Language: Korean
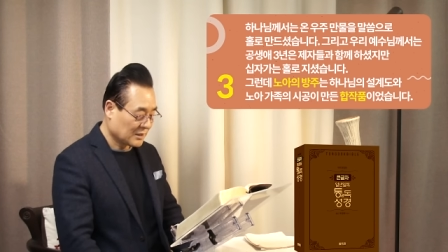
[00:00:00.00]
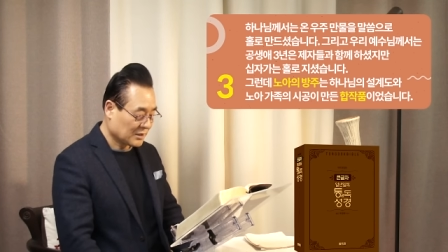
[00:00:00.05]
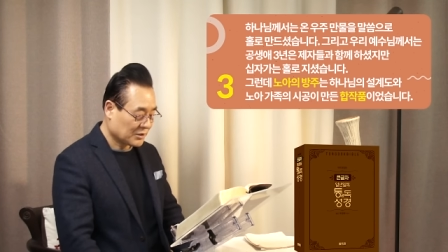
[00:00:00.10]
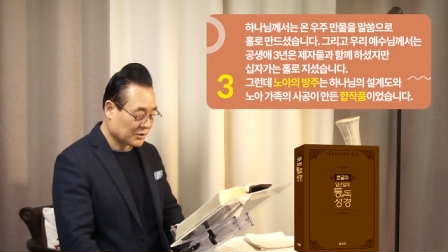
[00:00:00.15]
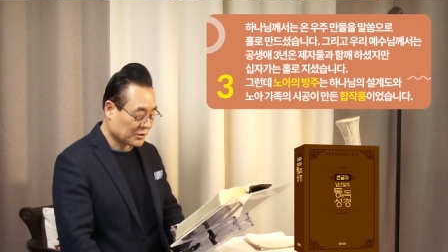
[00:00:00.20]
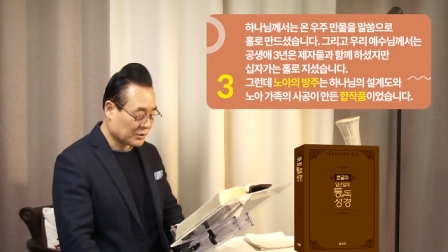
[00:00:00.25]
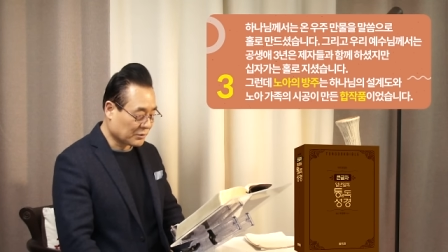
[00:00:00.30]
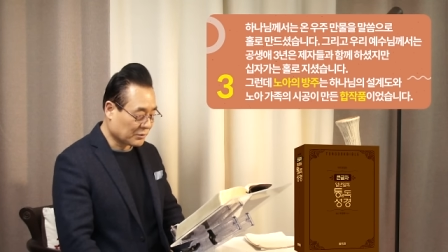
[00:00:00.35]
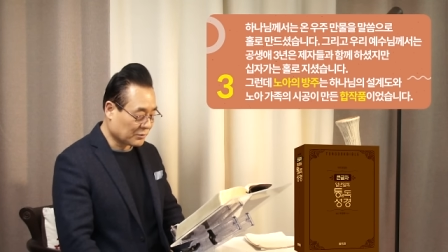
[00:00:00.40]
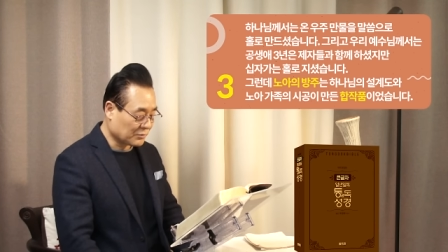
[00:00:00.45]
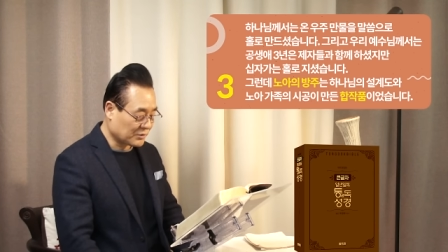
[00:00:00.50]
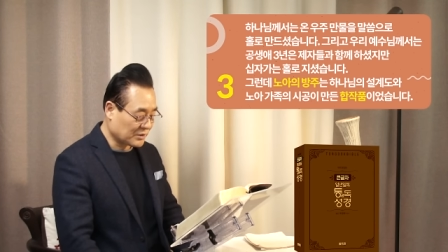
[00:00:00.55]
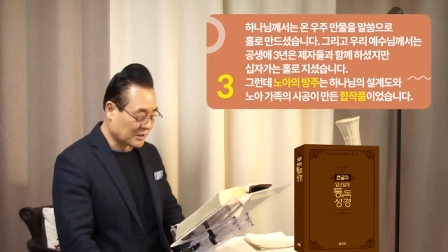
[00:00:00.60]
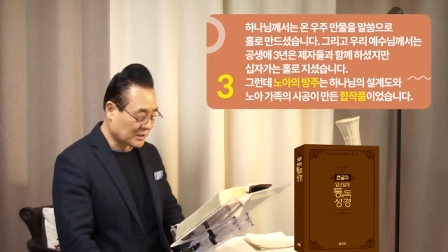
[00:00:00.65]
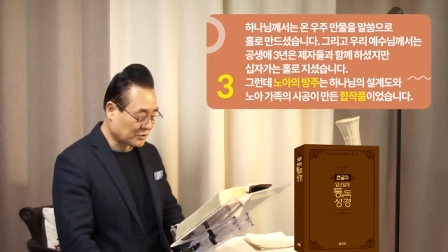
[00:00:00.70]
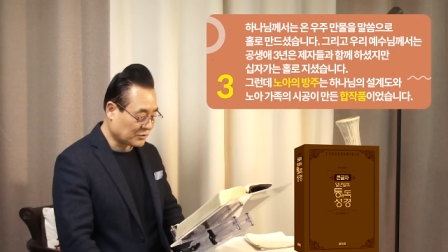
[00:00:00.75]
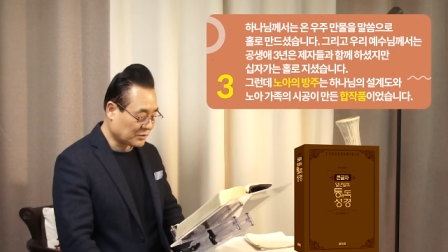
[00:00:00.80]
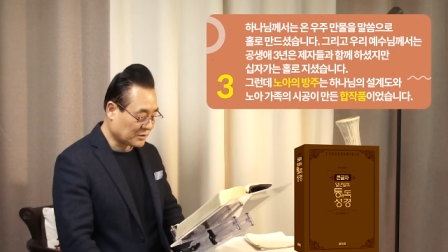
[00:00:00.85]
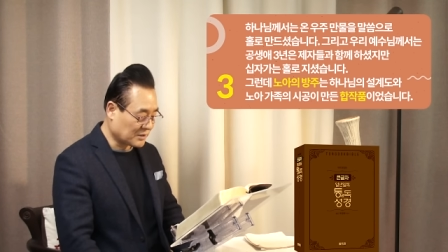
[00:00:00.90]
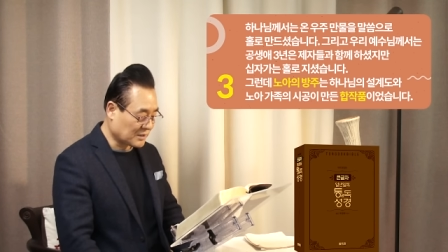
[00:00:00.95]
그리고 우리
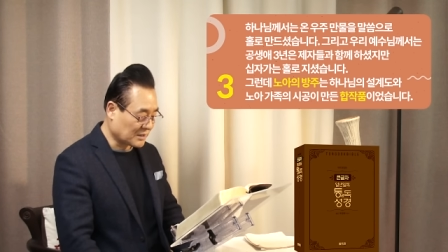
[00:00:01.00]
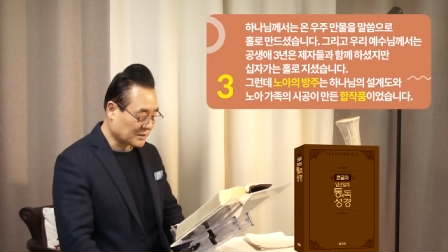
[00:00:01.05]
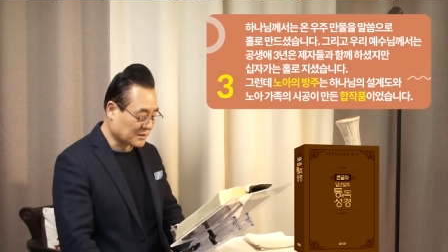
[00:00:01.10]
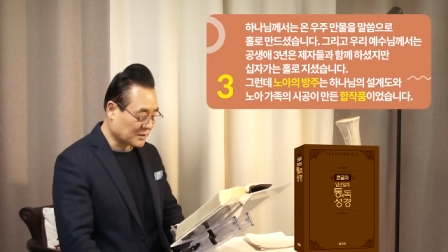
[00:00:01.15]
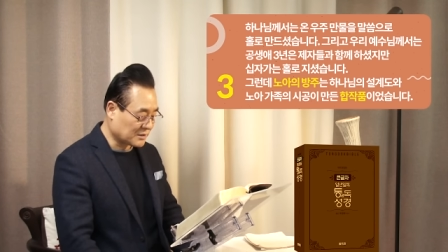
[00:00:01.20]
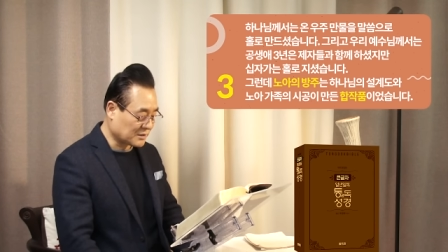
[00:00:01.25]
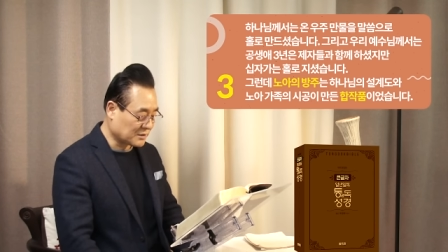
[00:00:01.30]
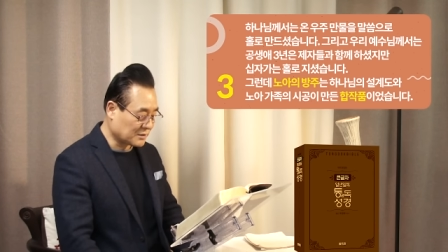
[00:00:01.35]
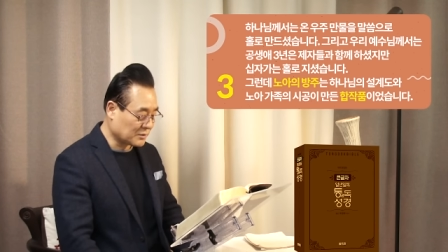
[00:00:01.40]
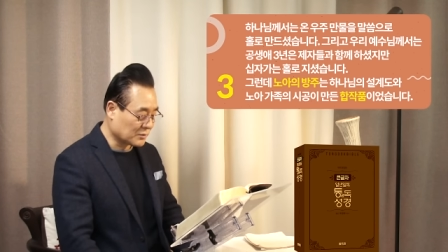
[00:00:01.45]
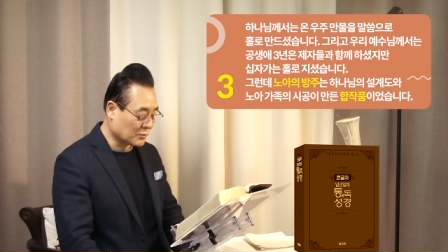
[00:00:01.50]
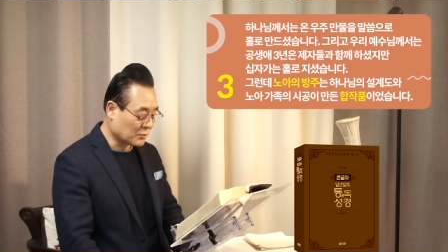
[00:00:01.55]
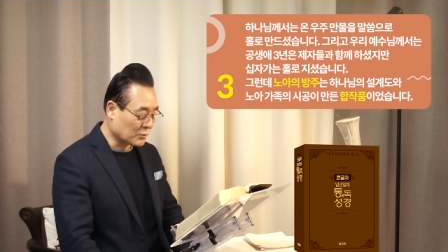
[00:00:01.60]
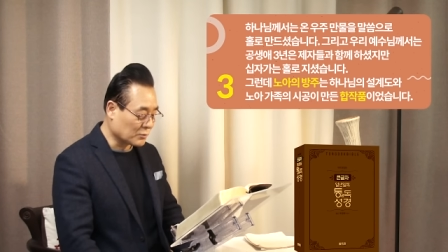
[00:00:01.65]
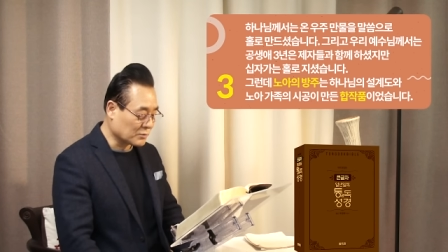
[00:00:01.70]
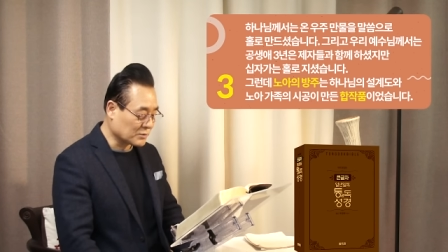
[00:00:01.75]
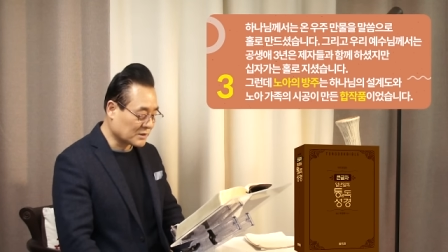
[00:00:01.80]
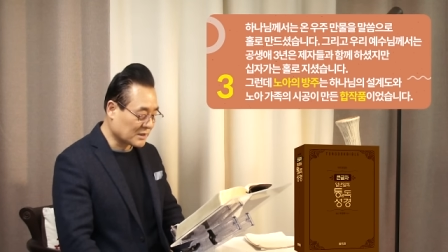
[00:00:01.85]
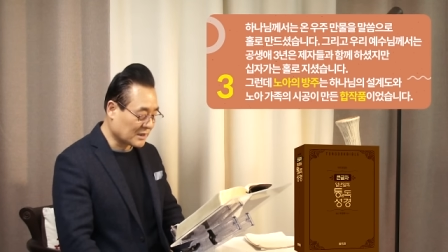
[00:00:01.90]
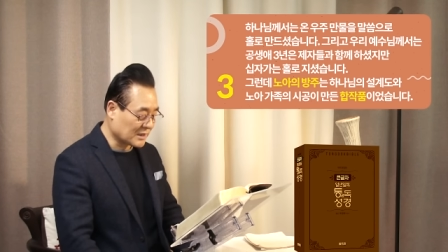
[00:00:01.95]
예수님께서는
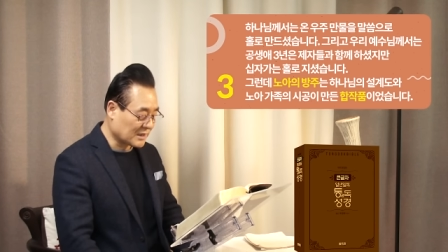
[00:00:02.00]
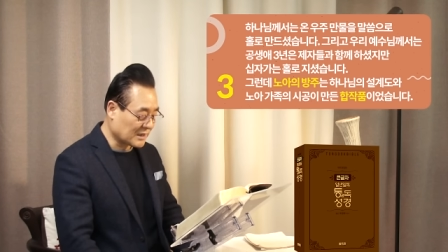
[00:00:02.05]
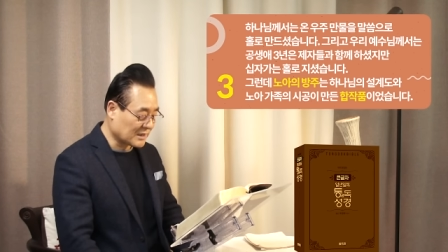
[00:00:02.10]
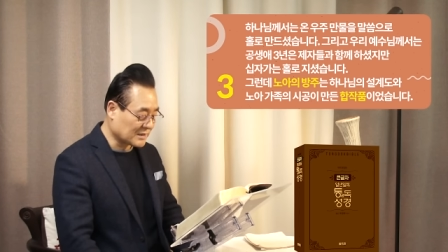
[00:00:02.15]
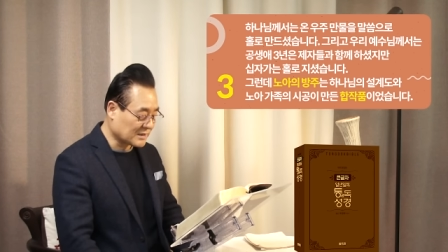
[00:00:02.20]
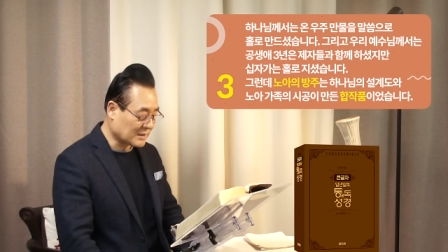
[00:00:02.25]
공생의